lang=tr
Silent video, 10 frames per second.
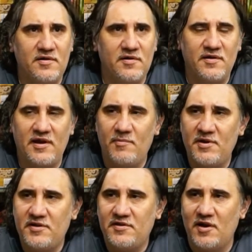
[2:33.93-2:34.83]
e,
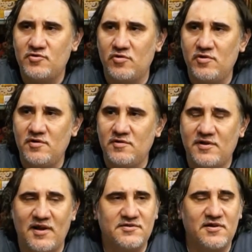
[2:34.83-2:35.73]
eleman ihtiyacı oluyor.
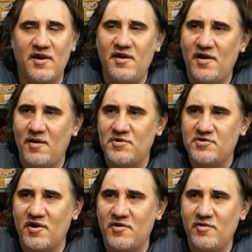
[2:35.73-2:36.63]
Tansel Ayhan abi
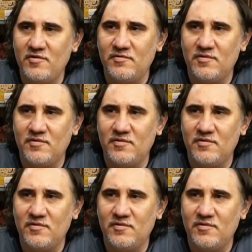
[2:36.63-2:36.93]
çağırıyor.